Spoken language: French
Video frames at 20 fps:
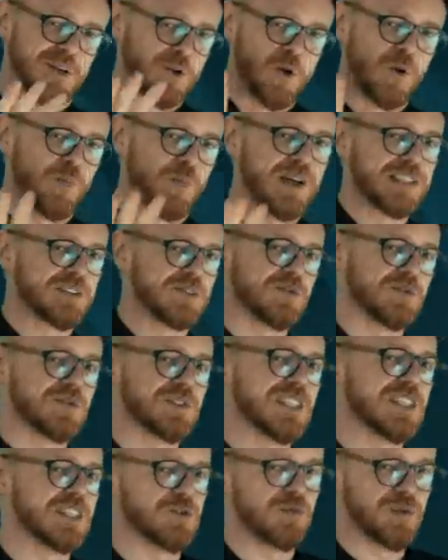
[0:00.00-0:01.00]
en comparaison de
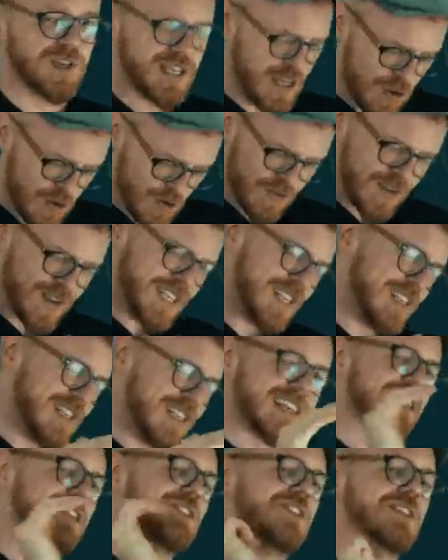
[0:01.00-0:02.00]
ce qui suit, et on va y
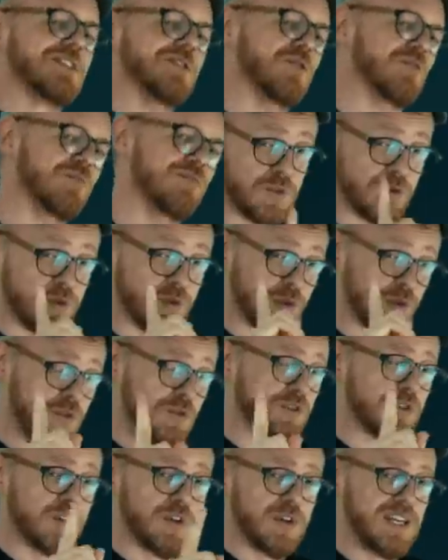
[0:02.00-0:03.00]
aller crescendo. Sur
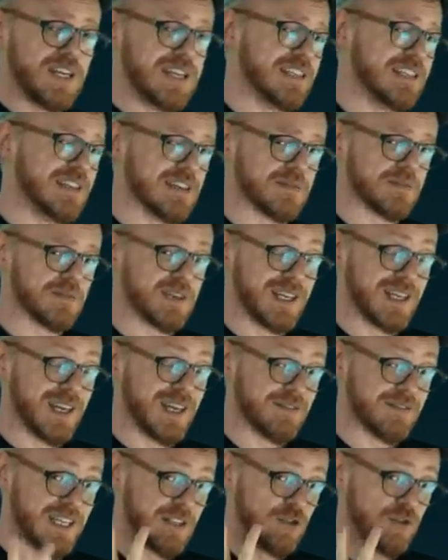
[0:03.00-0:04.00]
une seule ligne, et
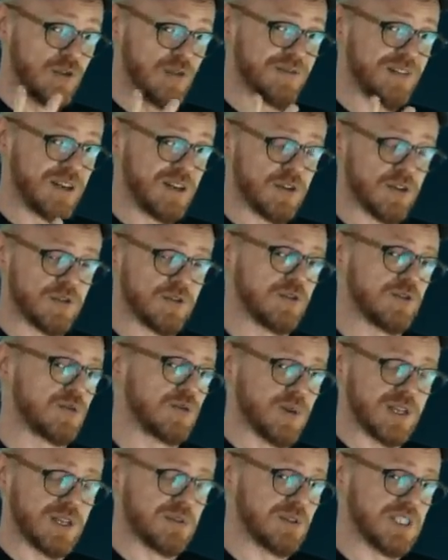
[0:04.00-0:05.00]
avec deux valeurs de
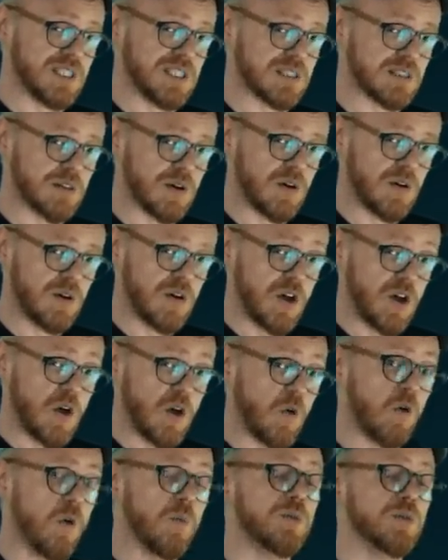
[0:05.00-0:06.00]
saut équidistants,
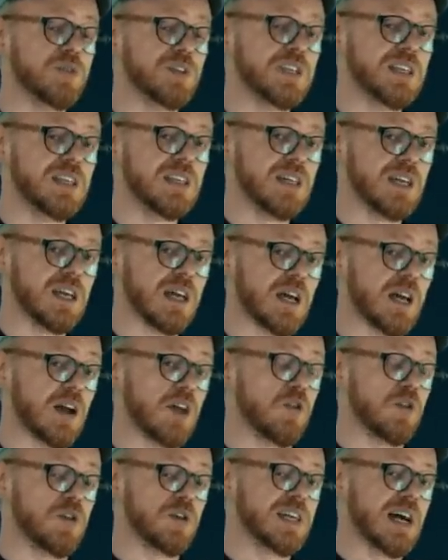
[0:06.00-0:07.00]
on peut y lire
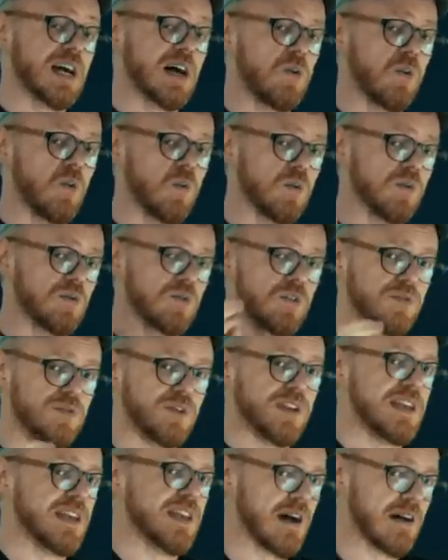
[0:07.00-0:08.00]
le Gaon de
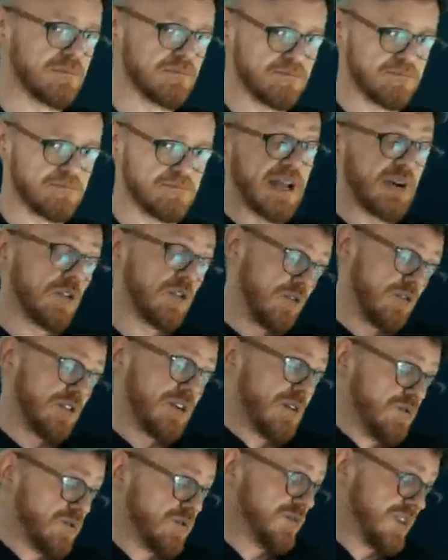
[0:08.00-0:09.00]
Vilna. Alors le
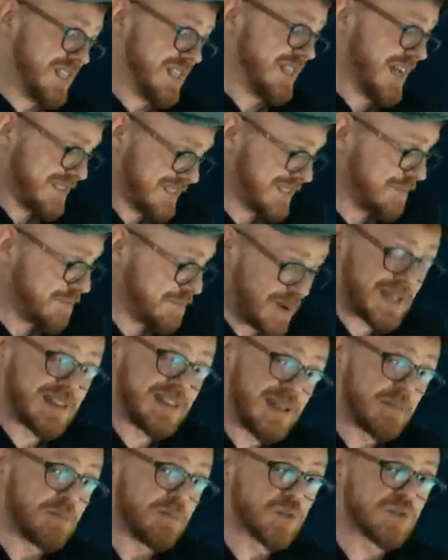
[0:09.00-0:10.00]
Gaon de Vilna, c'est pas
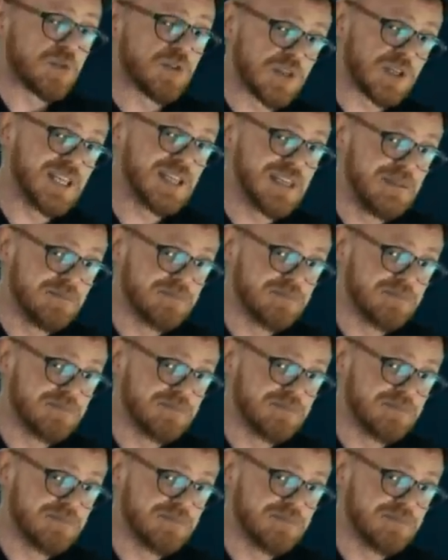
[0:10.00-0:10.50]
n'importe qui.